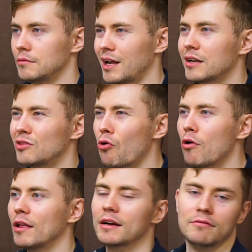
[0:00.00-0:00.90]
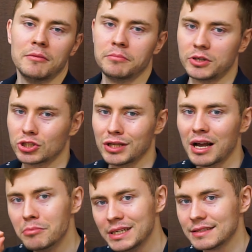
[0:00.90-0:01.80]
Как только вам
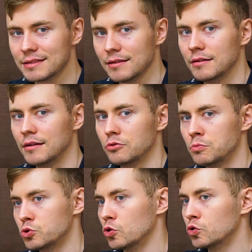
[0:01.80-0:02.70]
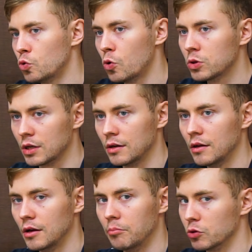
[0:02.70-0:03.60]
пришла мысль о том, что кто-то
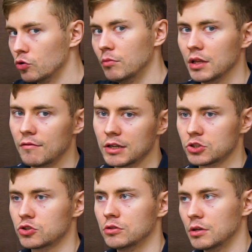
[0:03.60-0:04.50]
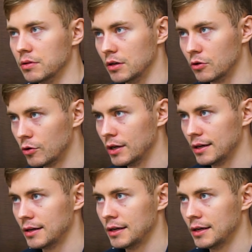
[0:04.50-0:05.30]
подумал о вас что-то плохое,